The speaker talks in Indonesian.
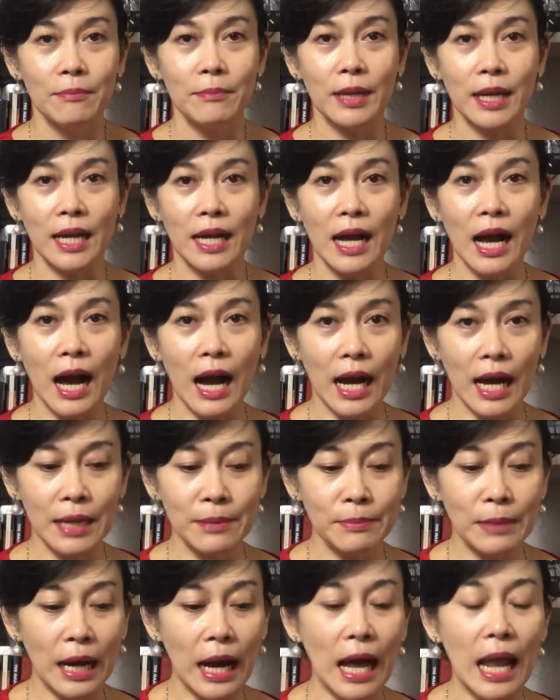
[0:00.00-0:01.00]
mereka
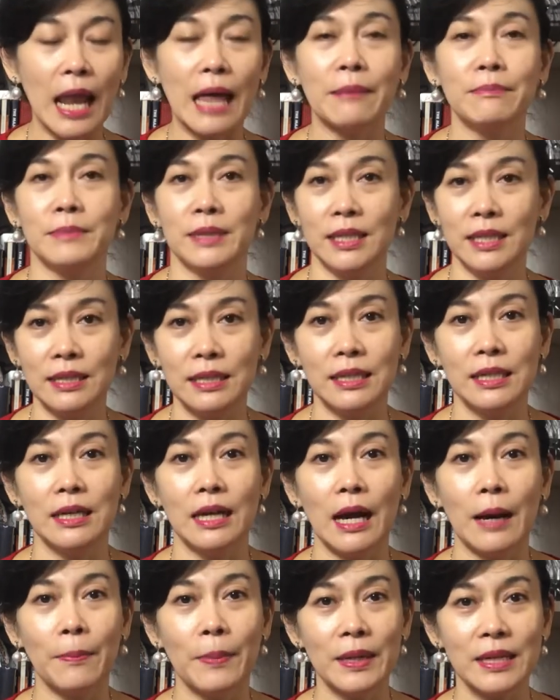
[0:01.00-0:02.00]
akan mengalami ini
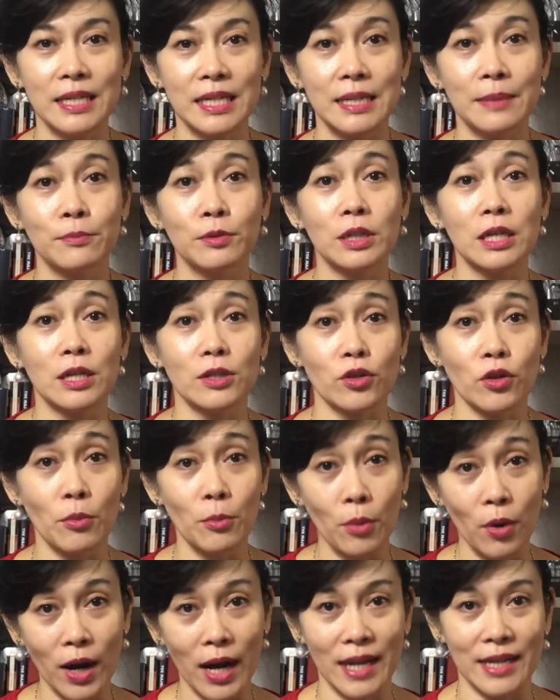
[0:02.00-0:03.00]
apa yang disebut
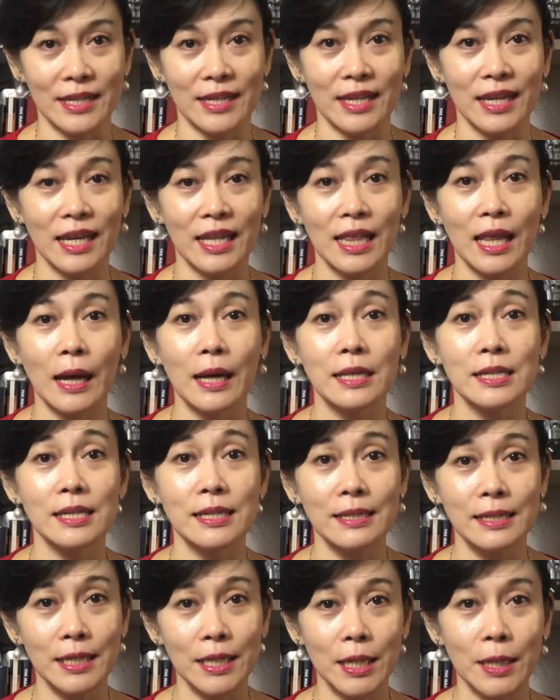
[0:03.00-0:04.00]
kesombongan. Kita
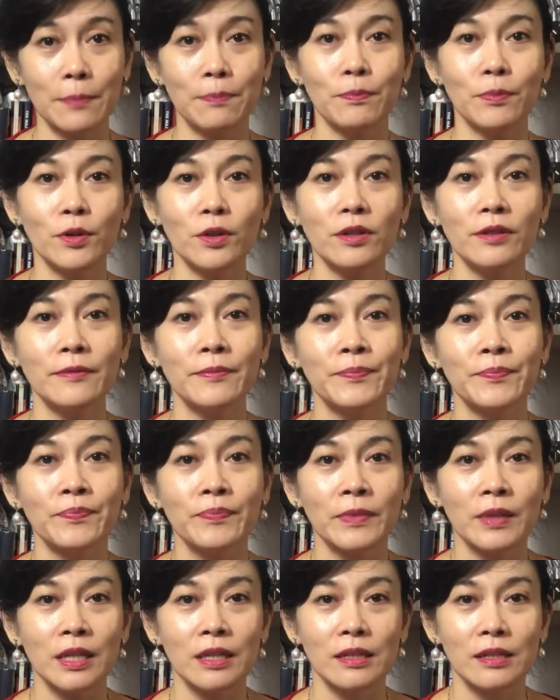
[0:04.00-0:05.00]
sendiri pun
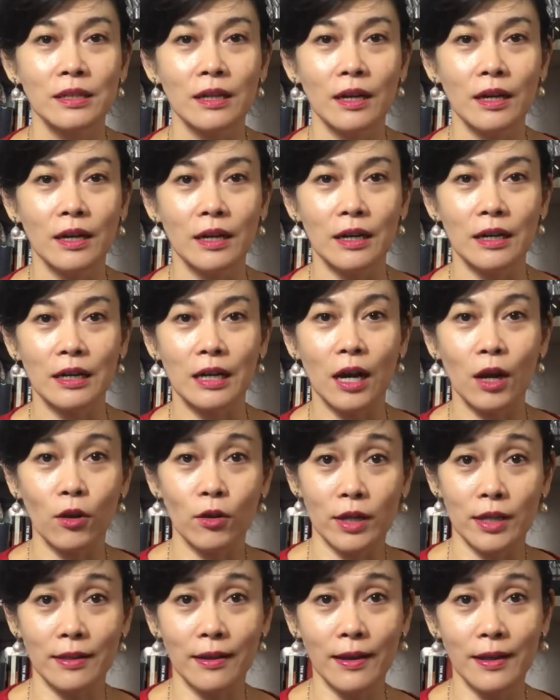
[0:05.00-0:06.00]
eh,
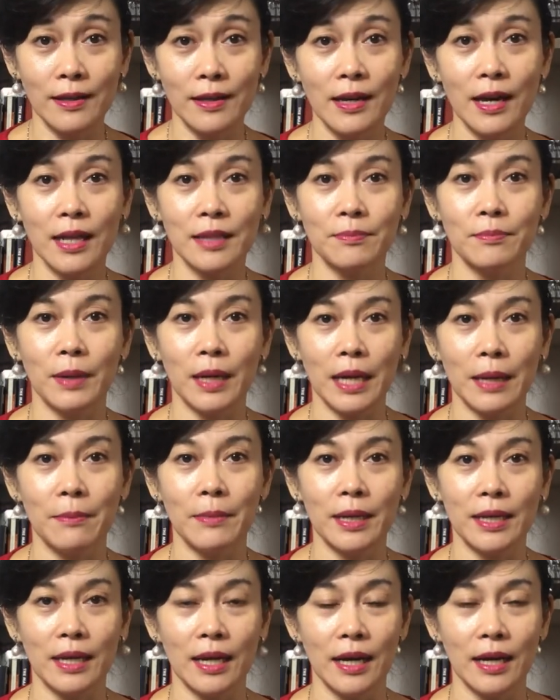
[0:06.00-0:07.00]
kalau kita ingat
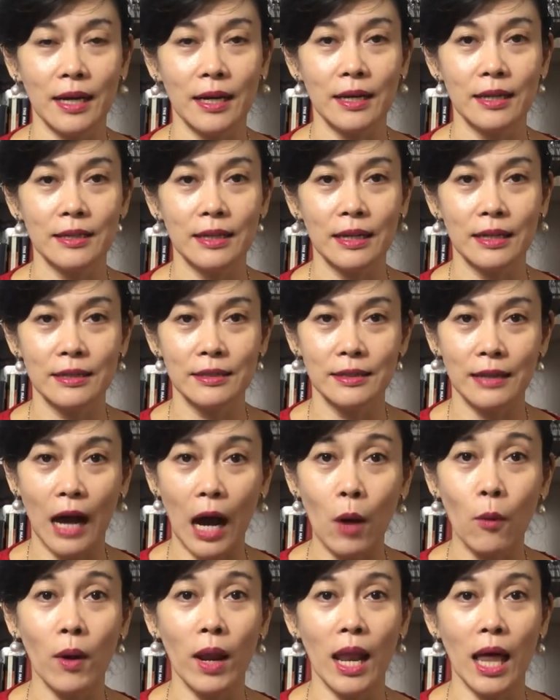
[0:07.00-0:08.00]
bagaimana
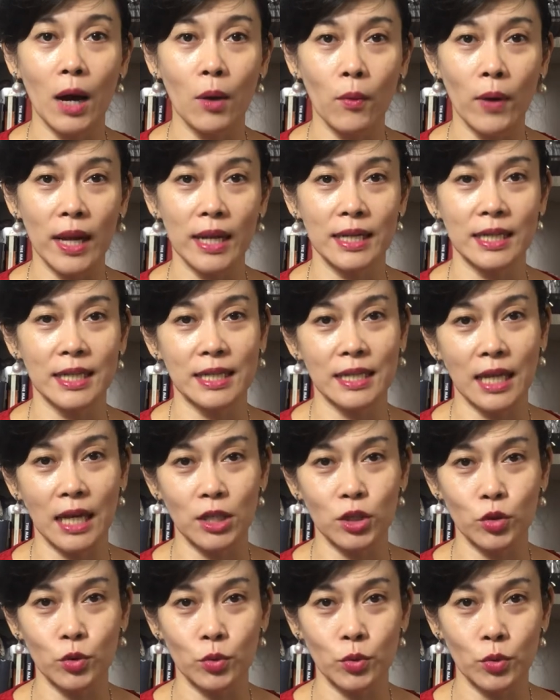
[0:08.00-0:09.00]
awal-awal
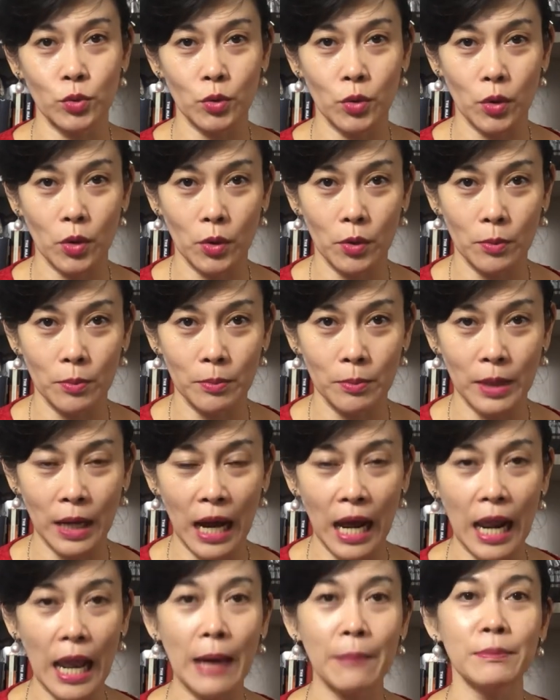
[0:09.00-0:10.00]
kita itu
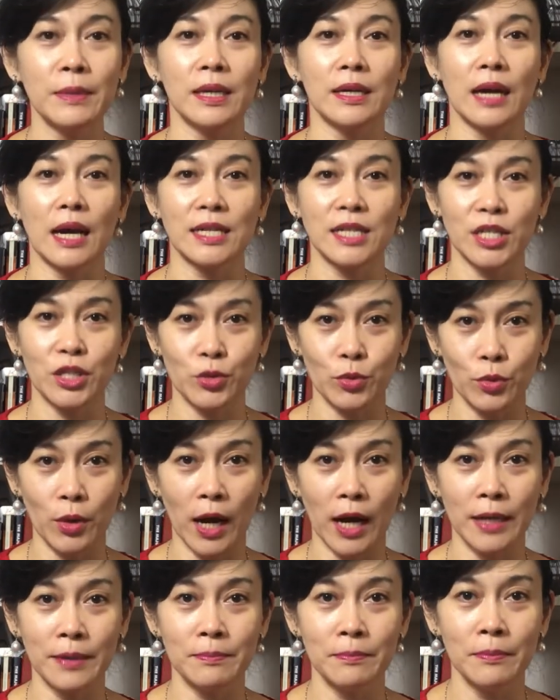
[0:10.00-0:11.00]
mengalami kasih
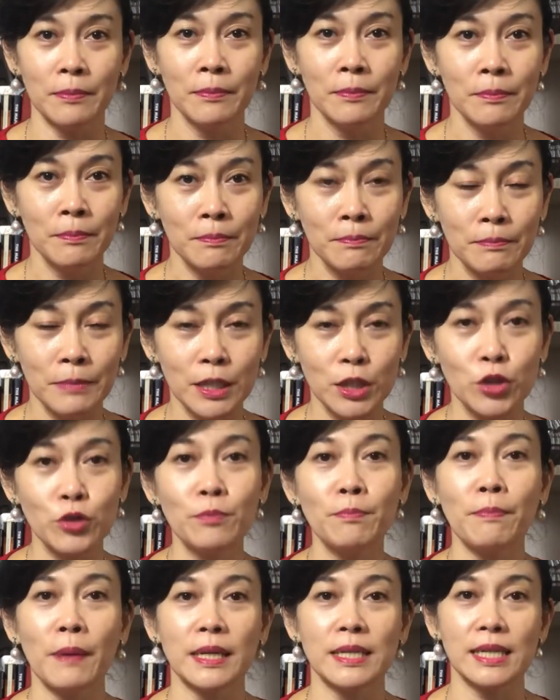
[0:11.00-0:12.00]
Tuhan,
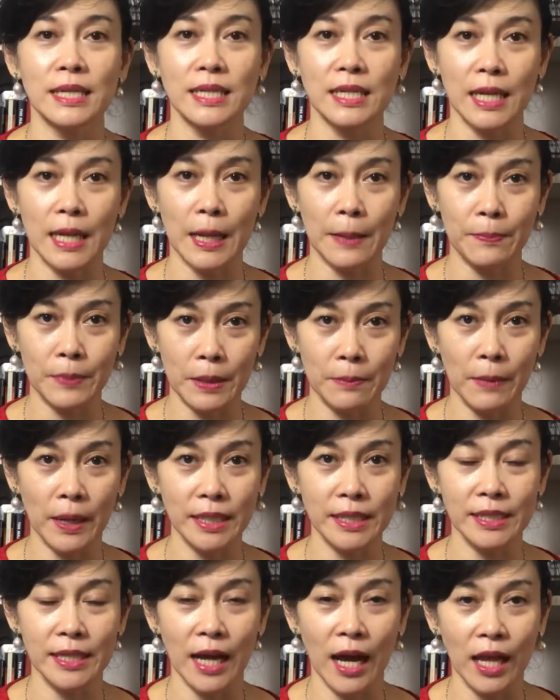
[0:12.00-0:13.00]
berjumpa secara
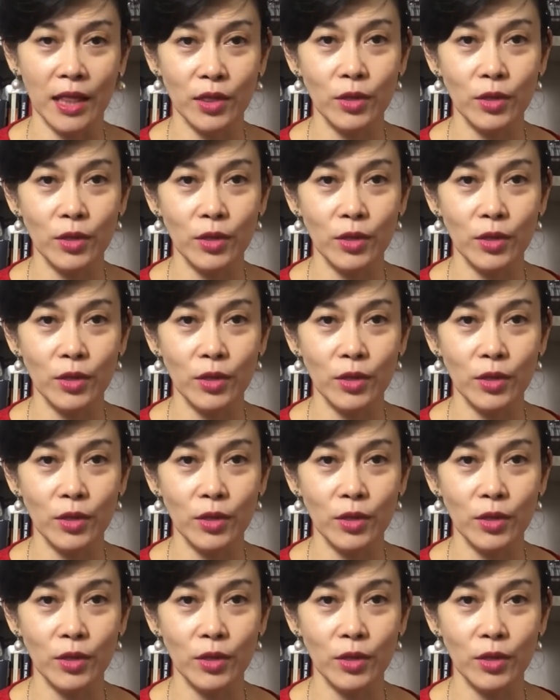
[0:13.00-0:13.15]
pribadi dengan